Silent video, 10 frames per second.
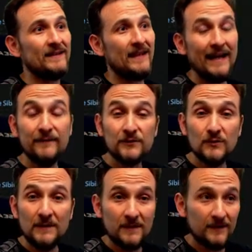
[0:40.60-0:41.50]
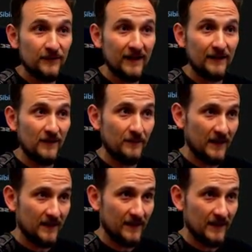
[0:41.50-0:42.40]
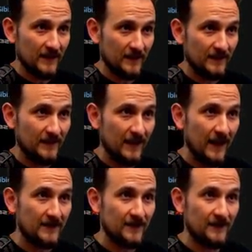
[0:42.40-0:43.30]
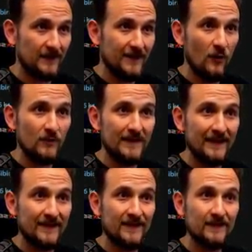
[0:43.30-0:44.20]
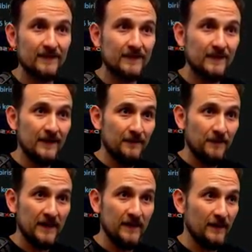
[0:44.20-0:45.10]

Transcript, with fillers: Livestream äh, vielleicht verpasst hat, hat genau das äh, hier